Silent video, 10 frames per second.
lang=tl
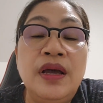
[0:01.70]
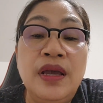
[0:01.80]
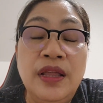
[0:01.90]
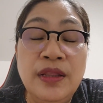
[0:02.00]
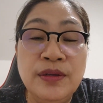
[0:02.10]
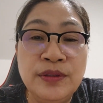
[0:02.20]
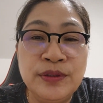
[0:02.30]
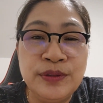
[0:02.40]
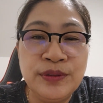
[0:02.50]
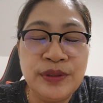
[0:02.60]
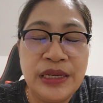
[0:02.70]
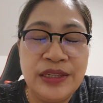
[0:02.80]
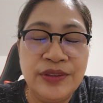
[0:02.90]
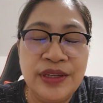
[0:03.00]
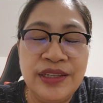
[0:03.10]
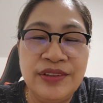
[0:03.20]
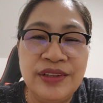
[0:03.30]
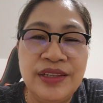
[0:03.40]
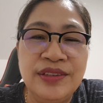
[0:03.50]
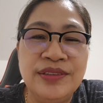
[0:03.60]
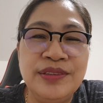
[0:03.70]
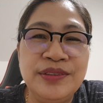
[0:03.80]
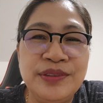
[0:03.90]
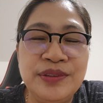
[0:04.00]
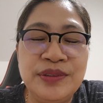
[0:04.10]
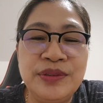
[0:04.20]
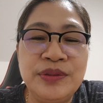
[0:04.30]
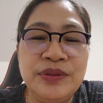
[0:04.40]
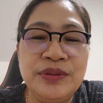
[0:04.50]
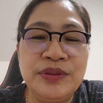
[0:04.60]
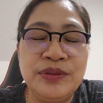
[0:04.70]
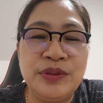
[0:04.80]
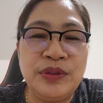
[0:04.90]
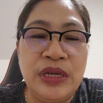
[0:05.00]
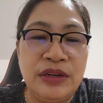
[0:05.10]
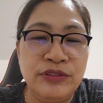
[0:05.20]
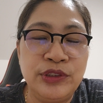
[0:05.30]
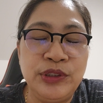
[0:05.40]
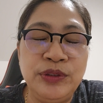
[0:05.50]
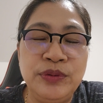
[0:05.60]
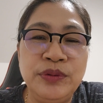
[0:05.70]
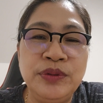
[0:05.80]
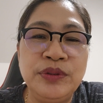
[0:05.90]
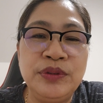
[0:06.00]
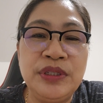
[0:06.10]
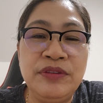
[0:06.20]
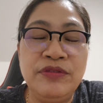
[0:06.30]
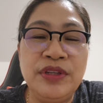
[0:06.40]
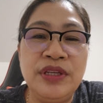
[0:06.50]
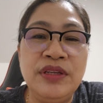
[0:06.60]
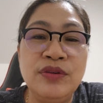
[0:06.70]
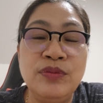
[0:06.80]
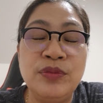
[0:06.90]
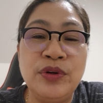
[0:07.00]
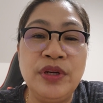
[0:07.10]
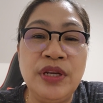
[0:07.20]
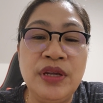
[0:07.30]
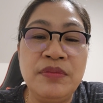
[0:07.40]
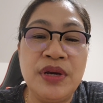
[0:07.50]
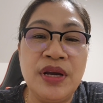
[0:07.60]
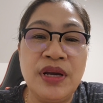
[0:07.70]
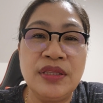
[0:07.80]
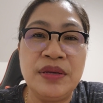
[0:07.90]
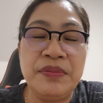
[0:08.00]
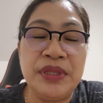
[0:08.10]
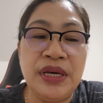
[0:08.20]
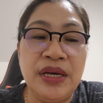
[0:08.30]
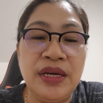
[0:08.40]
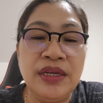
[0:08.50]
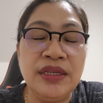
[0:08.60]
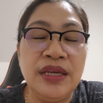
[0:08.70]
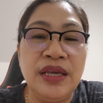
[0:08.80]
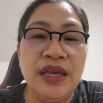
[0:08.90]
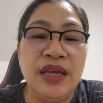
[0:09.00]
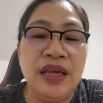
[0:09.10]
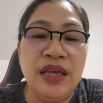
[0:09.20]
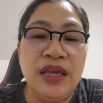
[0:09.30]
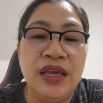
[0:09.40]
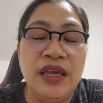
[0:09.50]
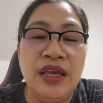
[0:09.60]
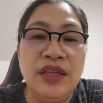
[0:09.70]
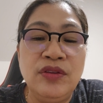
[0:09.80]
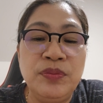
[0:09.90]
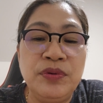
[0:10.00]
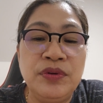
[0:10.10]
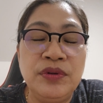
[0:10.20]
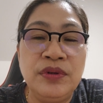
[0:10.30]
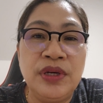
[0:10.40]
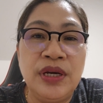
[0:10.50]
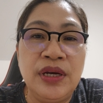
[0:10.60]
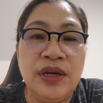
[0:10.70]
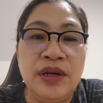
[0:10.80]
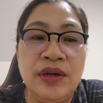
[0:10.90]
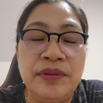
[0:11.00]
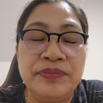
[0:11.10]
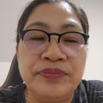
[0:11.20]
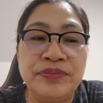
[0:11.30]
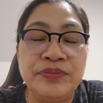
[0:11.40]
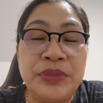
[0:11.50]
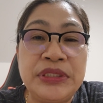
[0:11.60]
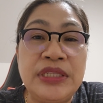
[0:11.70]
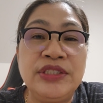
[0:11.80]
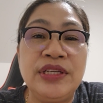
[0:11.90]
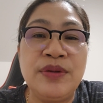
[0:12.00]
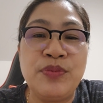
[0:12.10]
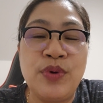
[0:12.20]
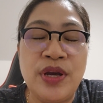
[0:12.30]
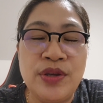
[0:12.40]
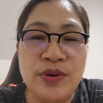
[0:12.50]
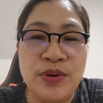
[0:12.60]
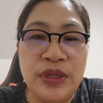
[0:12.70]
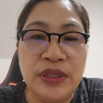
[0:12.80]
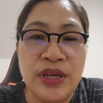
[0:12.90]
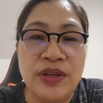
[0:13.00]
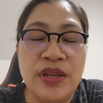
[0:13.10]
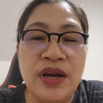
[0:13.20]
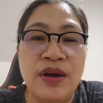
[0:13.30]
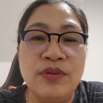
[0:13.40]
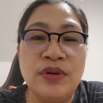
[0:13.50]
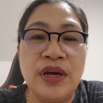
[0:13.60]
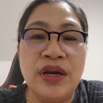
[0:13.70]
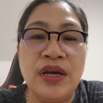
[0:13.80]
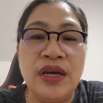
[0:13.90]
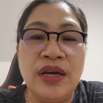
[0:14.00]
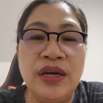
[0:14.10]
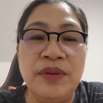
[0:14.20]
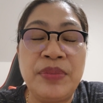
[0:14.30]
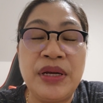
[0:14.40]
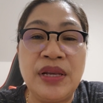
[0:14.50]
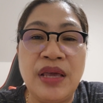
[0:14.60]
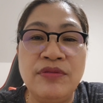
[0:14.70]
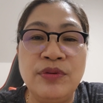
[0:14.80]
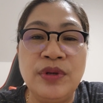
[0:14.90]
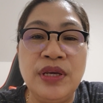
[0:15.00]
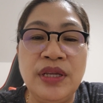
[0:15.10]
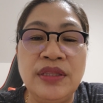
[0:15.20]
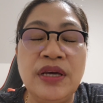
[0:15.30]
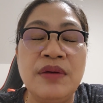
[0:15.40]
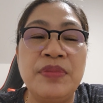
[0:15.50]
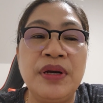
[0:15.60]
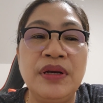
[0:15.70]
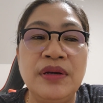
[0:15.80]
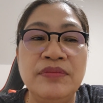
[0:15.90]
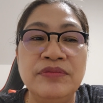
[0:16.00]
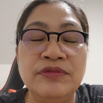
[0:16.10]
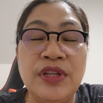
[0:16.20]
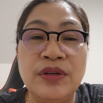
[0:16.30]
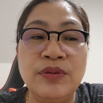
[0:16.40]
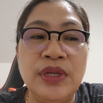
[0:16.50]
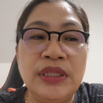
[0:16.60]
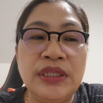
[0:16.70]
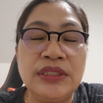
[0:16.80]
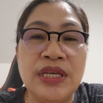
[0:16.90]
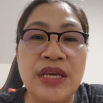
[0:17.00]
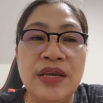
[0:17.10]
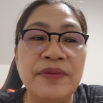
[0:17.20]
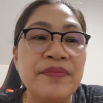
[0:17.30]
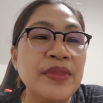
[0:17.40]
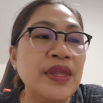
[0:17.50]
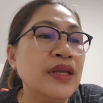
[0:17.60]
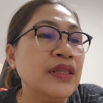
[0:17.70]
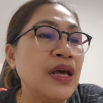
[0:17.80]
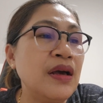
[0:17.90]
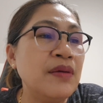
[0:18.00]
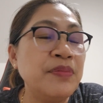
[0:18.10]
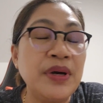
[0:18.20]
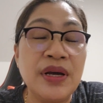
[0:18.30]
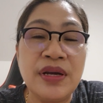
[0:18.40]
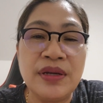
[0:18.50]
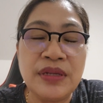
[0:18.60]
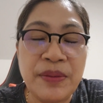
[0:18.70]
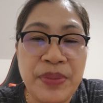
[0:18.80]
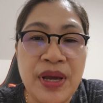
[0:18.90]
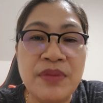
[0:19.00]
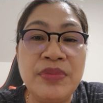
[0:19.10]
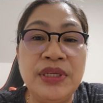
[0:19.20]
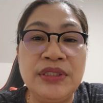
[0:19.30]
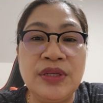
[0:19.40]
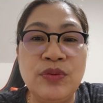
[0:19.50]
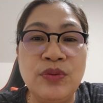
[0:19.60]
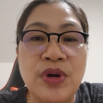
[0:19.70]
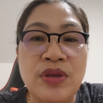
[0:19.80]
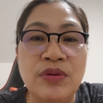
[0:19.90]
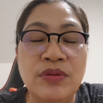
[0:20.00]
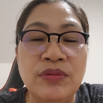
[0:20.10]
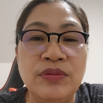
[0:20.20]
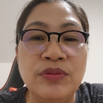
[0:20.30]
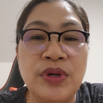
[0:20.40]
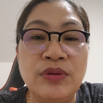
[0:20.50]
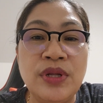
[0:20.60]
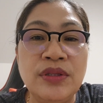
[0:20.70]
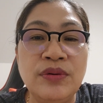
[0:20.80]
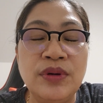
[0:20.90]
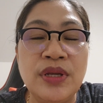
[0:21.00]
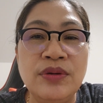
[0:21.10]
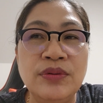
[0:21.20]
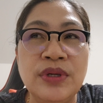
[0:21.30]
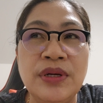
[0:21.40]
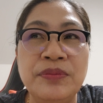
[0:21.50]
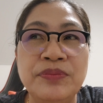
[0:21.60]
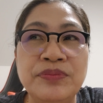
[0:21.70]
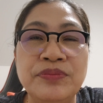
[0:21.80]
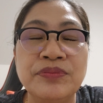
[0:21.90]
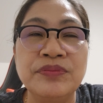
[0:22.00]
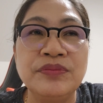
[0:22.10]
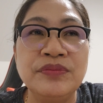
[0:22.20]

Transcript: Hello, hello, hello, hello. Good afternoon, good evening, good morning mga katimtak. Ito po, um, pasensya na po kayo at ngayon lang ako nakapag-live ulit, nakapag-vlog um, ulit kasi nakapag, napaka-busy ko ngayong, ano na to, ngayong, um,